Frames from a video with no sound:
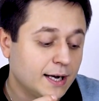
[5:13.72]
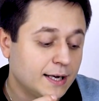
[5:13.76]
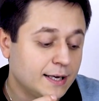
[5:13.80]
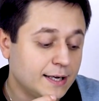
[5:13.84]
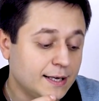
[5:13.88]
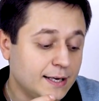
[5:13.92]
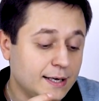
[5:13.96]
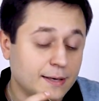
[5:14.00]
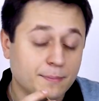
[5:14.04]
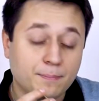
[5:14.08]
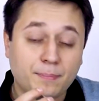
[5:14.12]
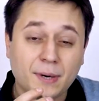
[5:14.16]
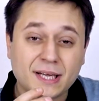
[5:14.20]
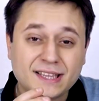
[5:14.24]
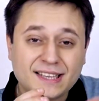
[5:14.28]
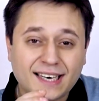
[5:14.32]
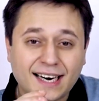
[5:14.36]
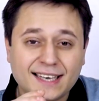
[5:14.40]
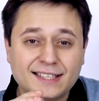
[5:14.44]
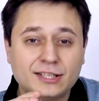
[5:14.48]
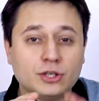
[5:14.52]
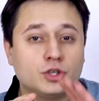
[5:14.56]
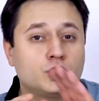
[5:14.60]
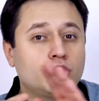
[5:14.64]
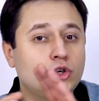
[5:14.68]
и
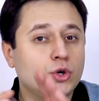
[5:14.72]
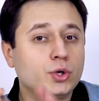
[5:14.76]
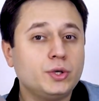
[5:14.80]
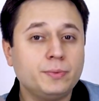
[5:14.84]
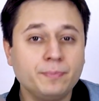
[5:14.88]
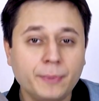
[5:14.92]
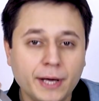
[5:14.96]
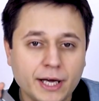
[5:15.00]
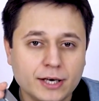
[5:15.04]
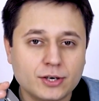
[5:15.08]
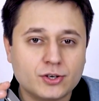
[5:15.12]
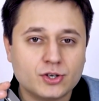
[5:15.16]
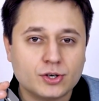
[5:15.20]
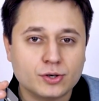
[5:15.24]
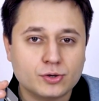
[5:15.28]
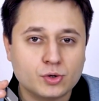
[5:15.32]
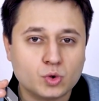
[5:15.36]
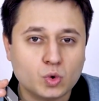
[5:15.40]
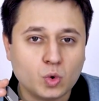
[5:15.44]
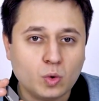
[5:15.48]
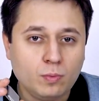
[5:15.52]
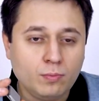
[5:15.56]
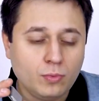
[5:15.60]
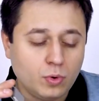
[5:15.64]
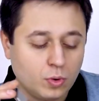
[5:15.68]
потратить чуть меньше
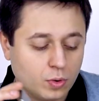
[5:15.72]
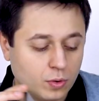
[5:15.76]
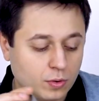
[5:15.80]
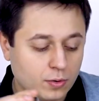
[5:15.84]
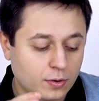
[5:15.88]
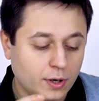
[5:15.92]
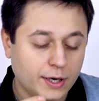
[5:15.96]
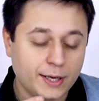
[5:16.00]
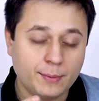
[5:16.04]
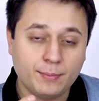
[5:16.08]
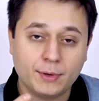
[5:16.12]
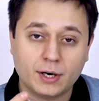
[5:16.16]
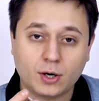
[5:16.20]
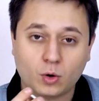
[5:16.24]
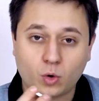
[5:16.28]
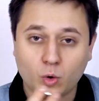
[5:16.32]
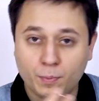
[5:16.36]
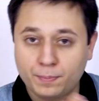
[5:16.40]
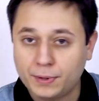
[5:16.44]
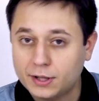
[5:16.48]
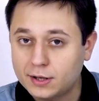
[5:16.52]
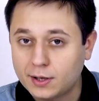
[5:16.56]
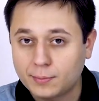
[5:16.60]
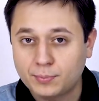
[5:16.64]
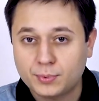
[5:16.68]
сумму, именно
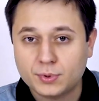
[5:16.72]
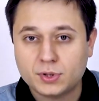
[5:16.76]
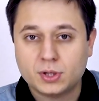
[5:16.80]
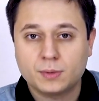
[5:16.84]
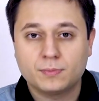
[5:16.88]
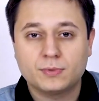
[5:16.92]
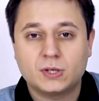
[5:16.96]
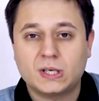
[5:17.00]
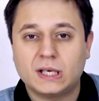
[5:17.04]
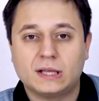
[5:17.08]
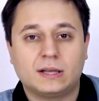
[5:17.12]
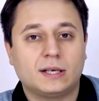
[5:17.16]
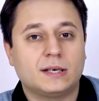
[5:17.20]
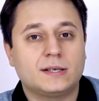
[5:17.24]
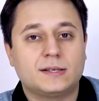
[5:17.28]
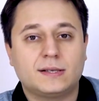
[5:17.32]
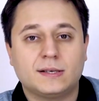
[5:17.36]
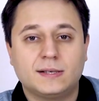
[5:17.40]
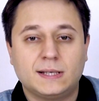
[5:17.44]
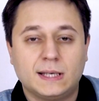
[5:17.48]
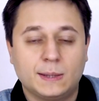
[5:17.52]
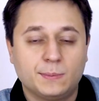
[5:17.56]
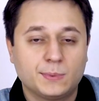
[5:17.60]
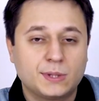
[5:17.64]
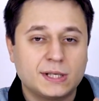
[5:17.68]
купить допустим
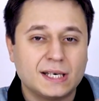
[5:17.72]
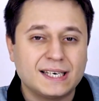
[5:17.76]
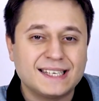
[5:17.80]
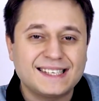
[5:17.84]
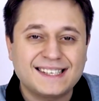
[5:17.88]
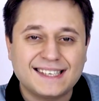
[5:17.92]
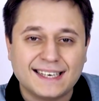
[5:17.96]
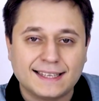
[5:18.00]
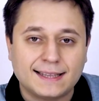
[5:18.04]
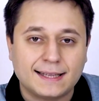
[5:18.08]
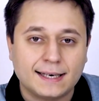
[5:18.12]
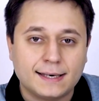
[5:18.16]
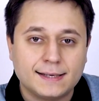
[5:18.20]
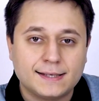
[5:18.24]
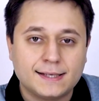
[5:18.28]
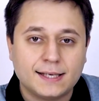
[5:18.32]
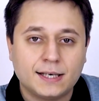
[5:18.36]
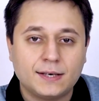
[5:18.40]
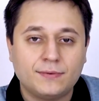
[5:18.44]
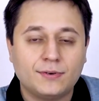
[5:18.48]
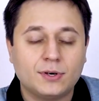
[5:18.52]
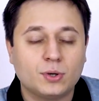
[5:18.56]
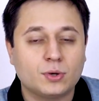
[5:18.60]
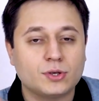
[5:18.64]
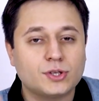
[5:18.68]
Z370 или
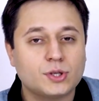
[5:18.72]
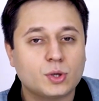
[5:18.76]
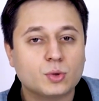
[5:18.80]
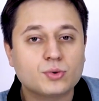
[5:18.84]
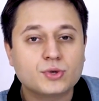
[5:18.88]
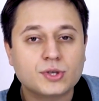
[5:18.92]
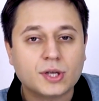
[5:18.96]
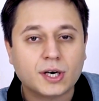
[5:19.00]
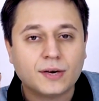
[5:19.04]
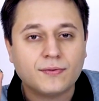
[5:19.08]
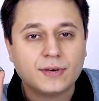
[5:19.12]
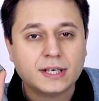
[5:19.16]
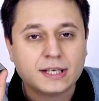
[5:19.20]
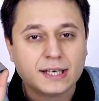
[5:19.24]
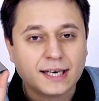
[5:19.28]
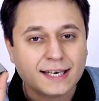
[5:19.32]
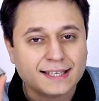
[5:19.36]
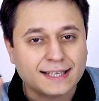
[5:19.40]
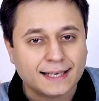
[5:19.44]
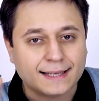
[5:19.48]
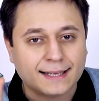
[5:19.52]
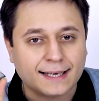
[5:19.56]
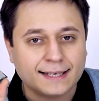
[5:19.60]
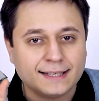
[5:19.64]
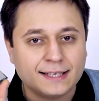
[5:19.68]
Z390 и установить
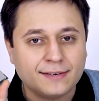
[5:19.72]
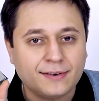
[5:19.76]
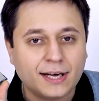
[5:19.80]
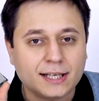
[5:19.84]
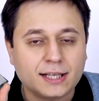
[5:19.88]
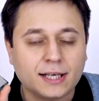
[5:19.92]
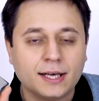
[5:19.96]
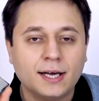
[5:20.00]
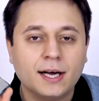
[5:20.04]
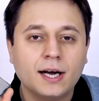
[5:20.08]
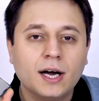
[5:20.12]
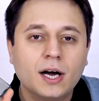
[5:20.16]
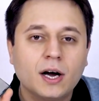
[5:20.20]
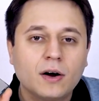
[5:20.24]
этот i9,